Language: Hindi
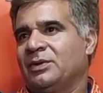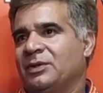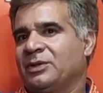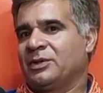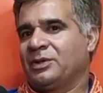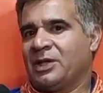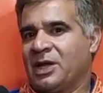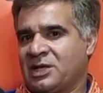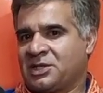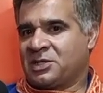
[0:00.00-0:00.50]
एक
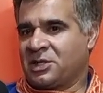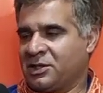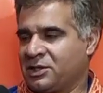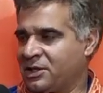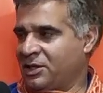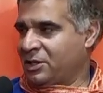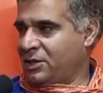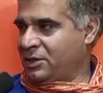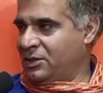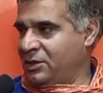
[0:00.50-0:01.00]
दहशत
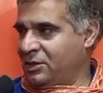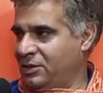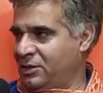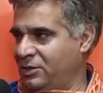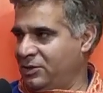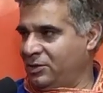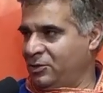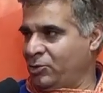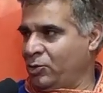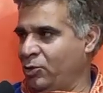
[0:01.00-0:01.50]

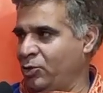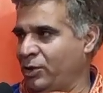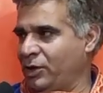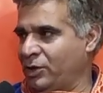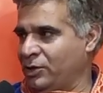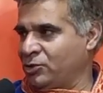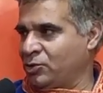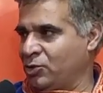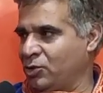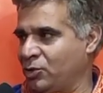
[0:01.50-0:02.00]
दो
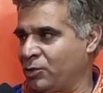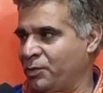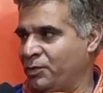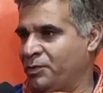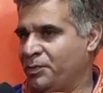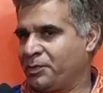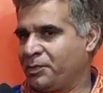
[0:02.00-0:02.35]
ने जो